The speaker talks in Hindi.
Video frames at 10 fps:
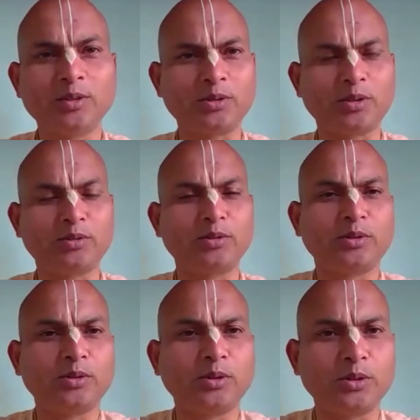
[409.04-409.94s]
कुछ लोगों
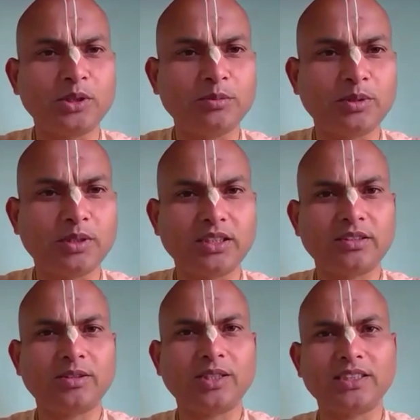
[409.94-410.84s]
को खुशी मिलती है
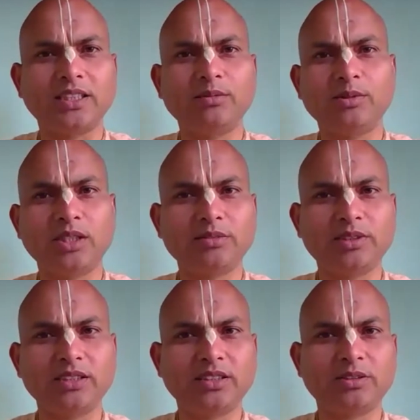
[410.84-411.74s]
चलो एग्जाम होगा
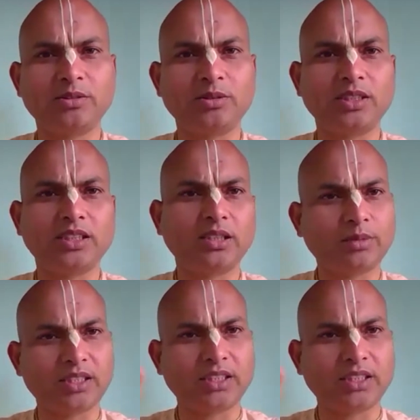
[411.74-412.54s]
झंझट छूटेगा हम